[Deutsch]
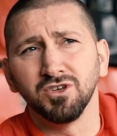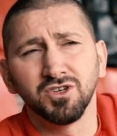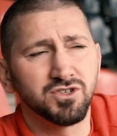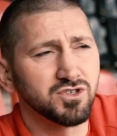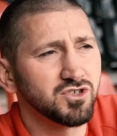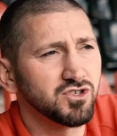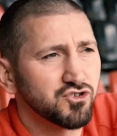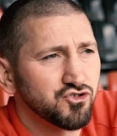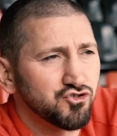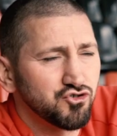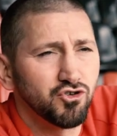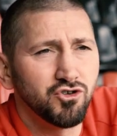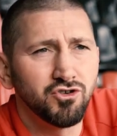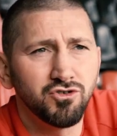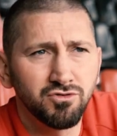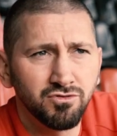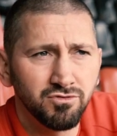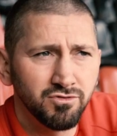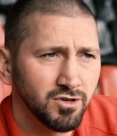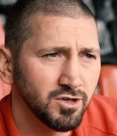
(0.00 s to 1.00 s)
Ne? Das ist
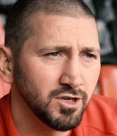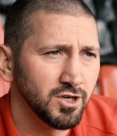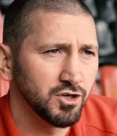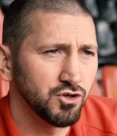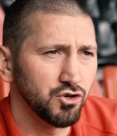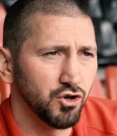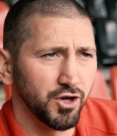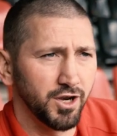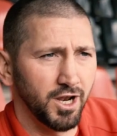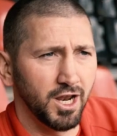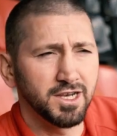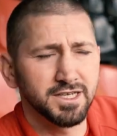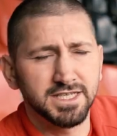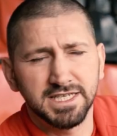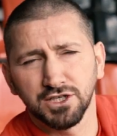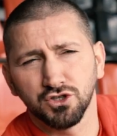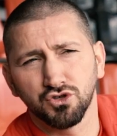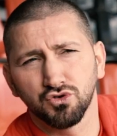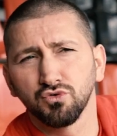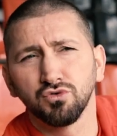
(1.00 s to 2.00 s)
schön, gehört alles
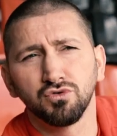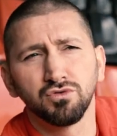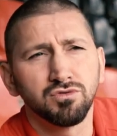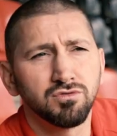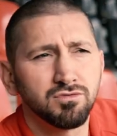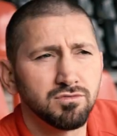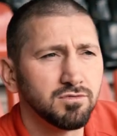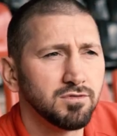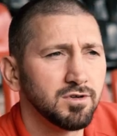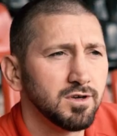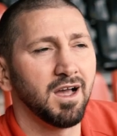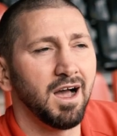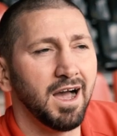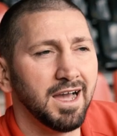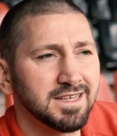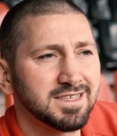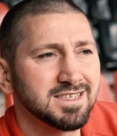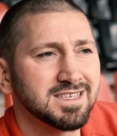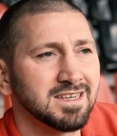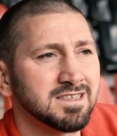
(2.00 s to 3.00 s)
dazu.
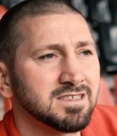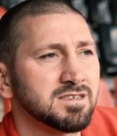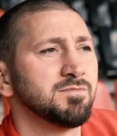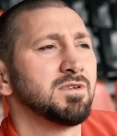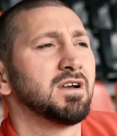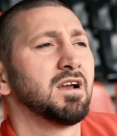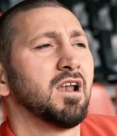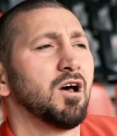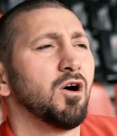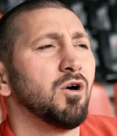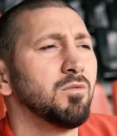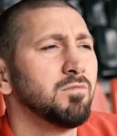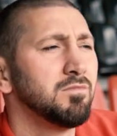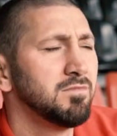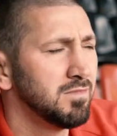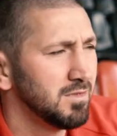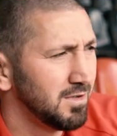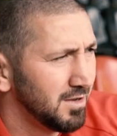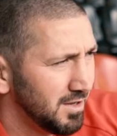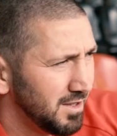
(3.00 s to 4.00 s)
Eins kannst du mir
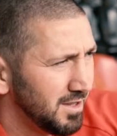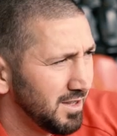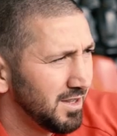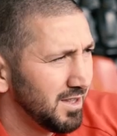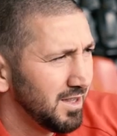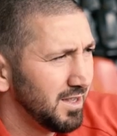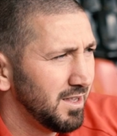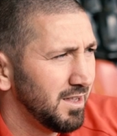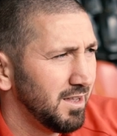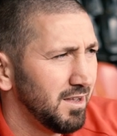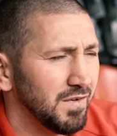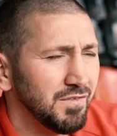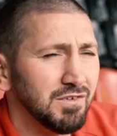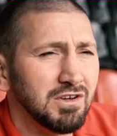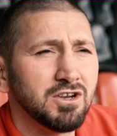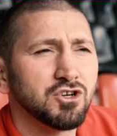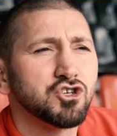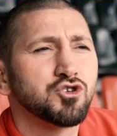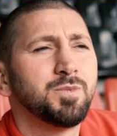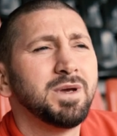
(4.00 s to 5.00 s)
glauben,
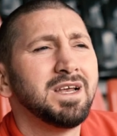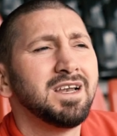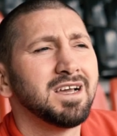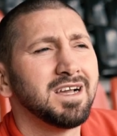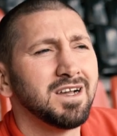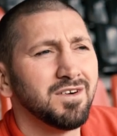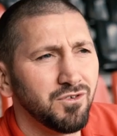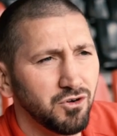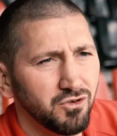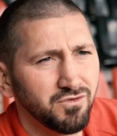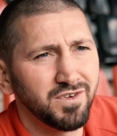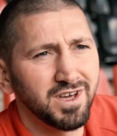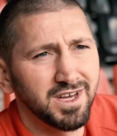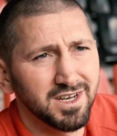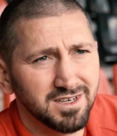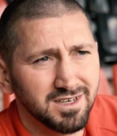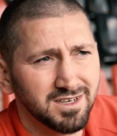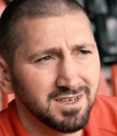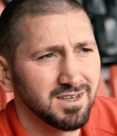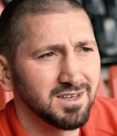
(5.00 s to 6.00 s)
wenn da Spiele gewonnen
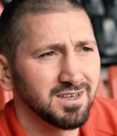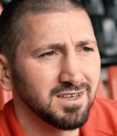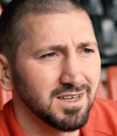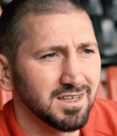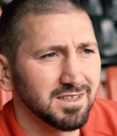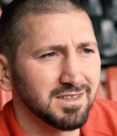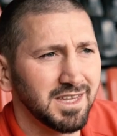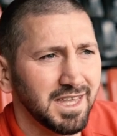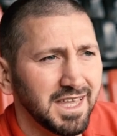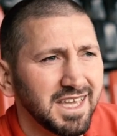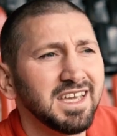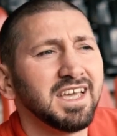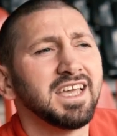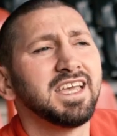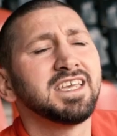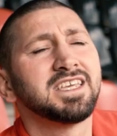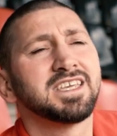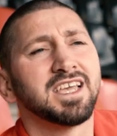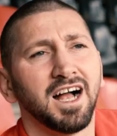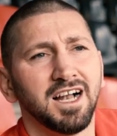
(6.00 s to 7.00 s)
werden, dann trinke
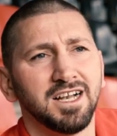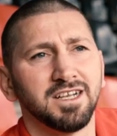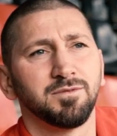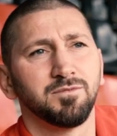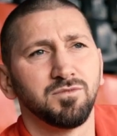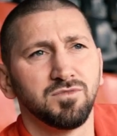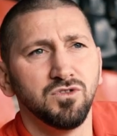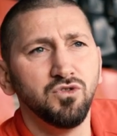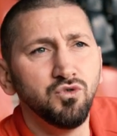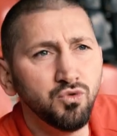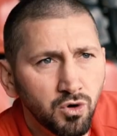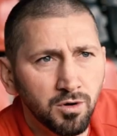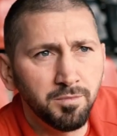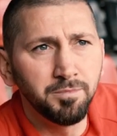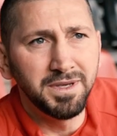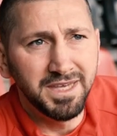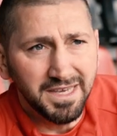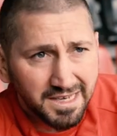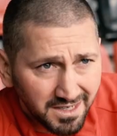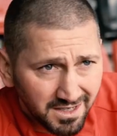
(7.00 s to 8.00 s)
ich halt nur
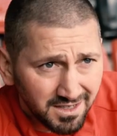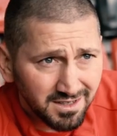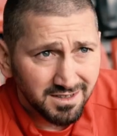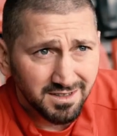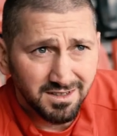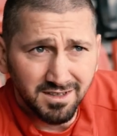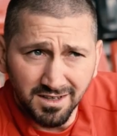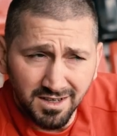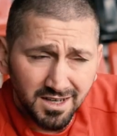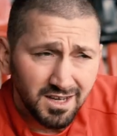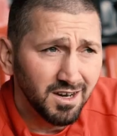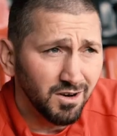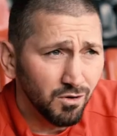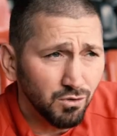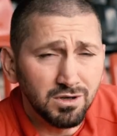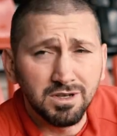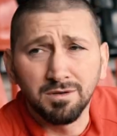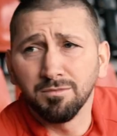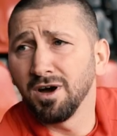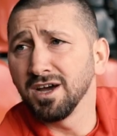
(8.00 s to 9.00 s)
Bier
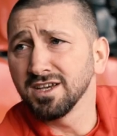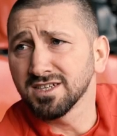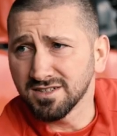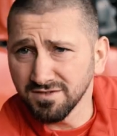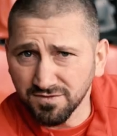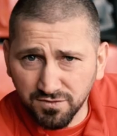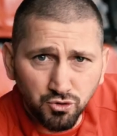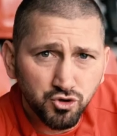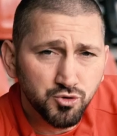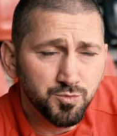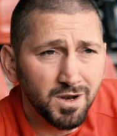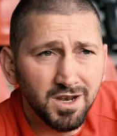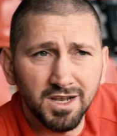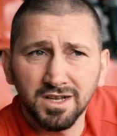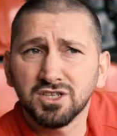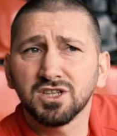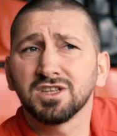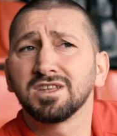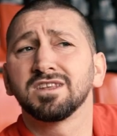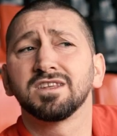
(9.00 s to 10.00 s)
und die meisten
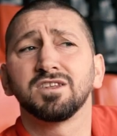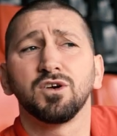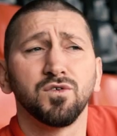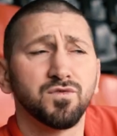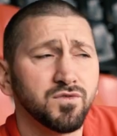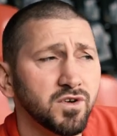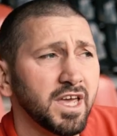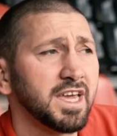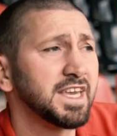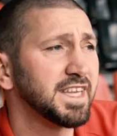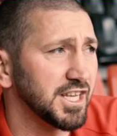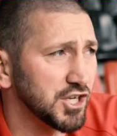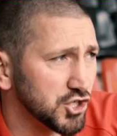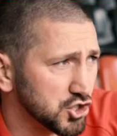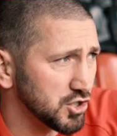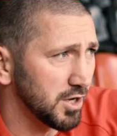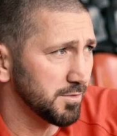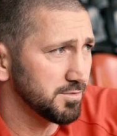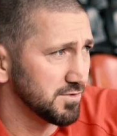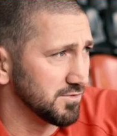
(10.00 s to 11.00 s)
Fußballer laufen richtig
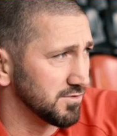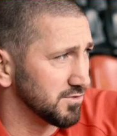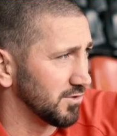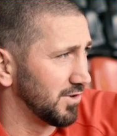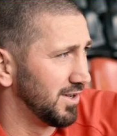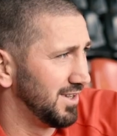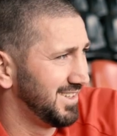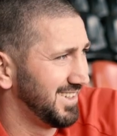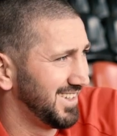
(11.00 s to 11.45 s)
Schnaps und so.